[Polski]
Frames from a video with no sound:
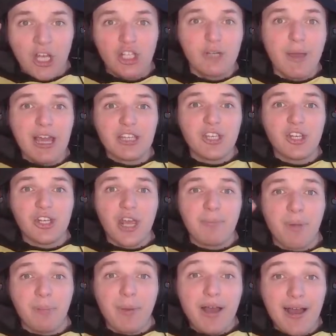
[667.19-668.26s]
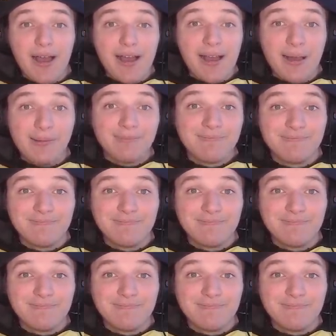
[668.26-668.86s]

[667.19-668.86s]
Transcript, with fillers: Trzymajcie się, pa pa!